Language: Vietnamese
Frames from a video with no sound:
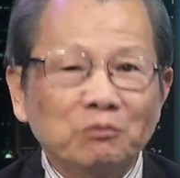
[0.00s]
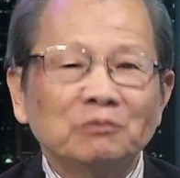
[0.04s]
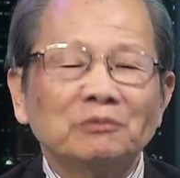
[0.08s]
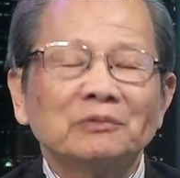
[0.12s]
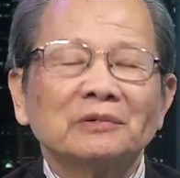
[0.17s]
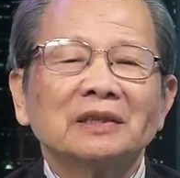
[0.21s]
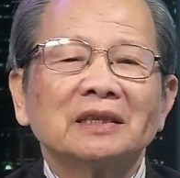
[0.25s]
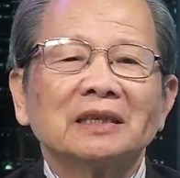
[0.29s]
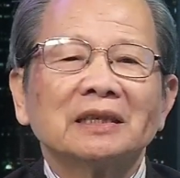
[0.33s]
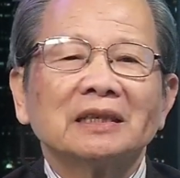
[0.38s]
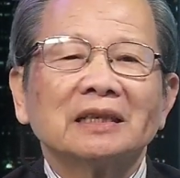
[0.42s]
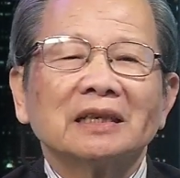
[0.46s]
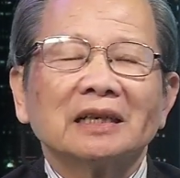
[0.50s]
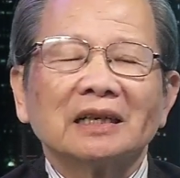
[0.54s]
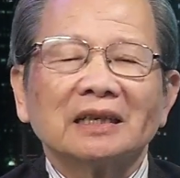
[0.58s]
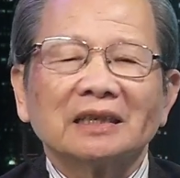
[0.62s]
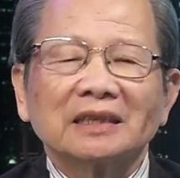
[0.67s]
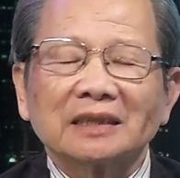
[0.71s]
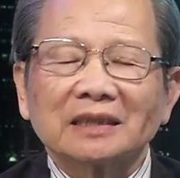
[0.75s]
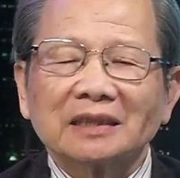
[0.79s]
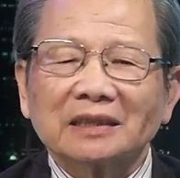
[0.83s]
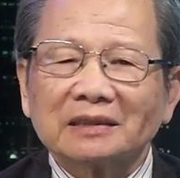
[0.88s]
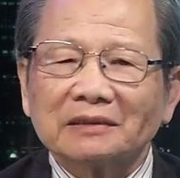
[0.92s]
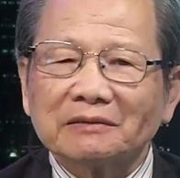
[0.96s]
Yeah. Dạ.
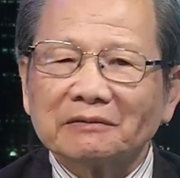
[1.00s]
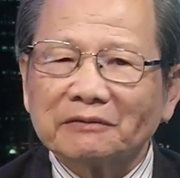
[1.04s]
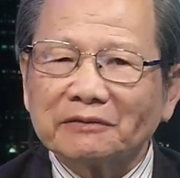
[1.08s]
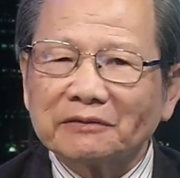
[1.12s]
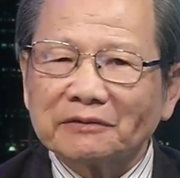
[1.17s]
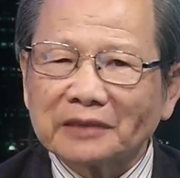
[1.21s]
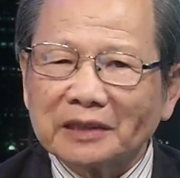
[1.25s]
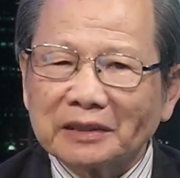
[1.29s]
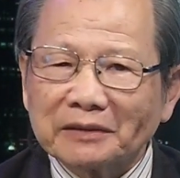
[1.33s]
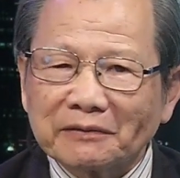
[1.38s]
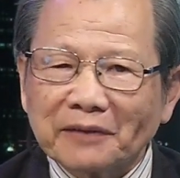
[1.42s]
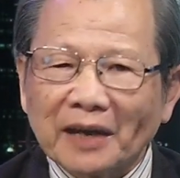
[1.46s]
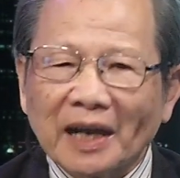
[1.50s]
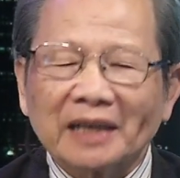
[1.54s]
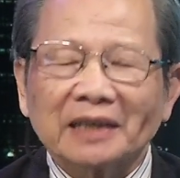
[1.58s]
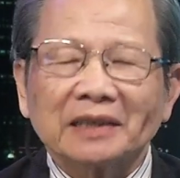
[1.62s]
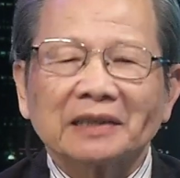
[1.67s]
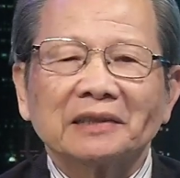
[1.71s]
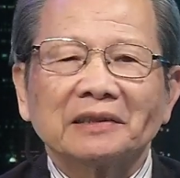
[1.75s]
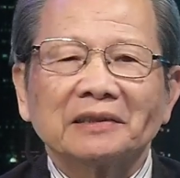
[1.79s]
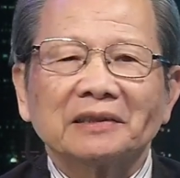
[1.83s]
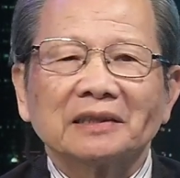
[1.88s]
Thì vì vậy